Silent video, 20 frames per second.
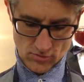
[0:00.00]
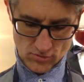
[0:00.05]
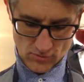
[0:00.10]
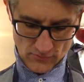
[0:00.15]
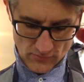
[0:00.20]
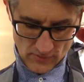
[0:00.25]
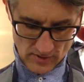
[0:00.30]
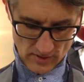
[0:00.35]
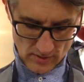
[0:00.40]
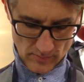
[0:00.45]

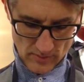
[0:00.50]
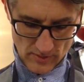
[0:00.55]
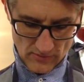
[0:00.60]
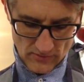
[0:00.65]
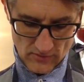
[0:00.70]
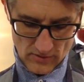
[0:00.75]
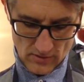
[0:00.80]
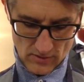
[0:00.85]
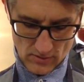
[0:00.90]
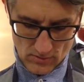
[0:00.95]
Je fais
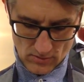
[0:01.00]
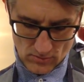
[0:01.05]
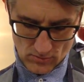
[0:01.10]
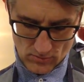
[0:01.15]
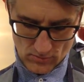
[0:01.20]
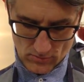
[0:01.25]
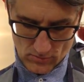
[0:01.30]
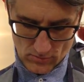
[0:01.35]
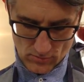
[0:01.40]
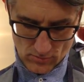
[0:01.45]
dépasser
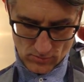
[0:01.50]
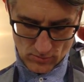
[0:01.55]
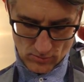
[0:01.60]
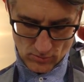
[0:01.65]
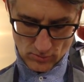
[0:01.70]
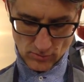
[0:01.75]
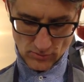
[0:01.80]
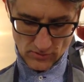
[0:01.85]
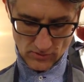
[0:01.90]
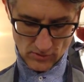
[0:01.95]
le
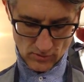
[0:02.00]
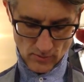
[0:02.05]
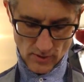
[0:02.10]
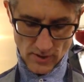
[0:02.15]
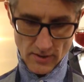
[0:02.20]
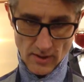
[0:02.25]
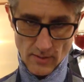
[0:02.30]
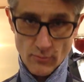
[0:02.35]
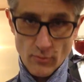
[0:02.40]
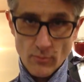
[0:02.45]
côté
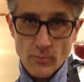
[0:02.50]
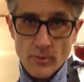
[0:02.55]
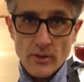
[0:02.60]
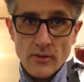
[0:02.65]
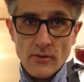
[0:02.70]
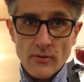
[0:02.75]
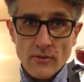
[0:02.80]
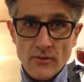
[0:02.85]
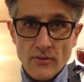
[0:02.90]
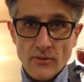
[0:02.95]
droit d'à peu
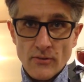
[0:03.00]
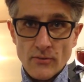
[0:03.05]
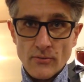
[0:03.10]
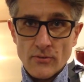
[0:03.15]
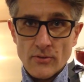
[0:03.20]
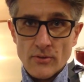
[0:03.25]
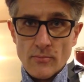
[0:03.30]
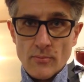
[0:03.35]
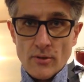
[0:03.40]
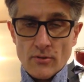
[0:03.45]
près 6
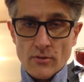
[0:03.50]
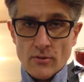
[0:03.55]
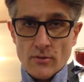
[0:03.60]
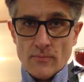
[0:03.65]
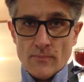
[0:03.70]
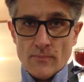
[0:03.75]
cm.